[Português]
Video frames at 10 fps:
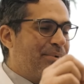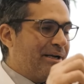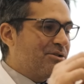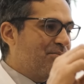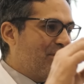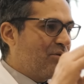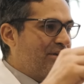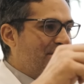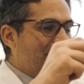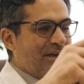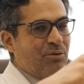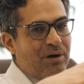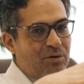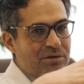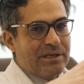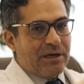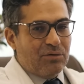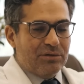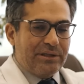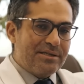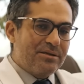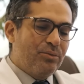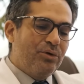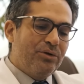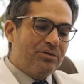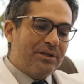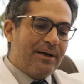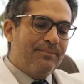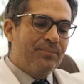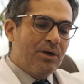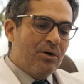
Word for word: partes, uma coisa, uma coisa que acontece muito, tá?